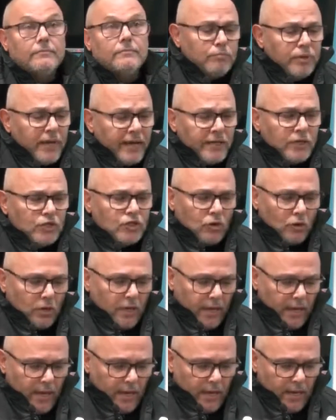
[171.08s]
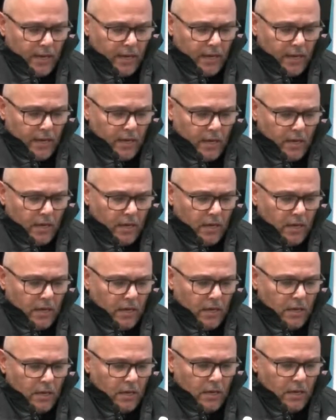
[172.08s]
Pareggio
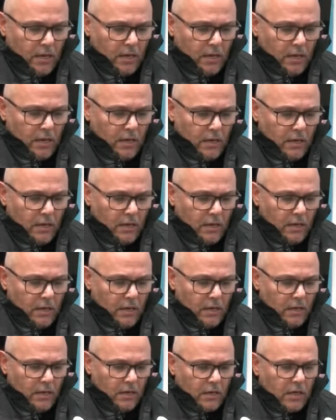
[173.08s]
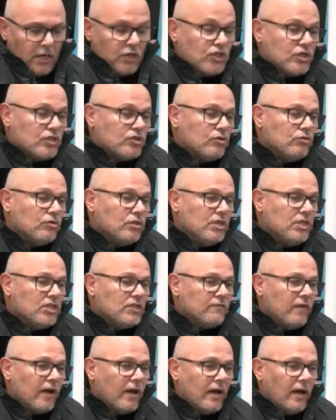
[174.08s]
che, che ci
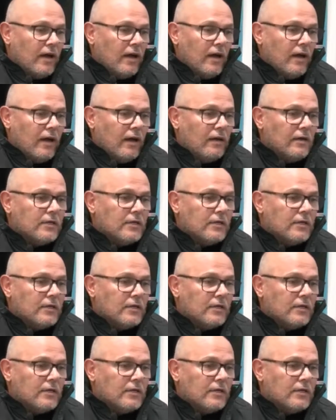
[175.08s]
soddisfa, uh,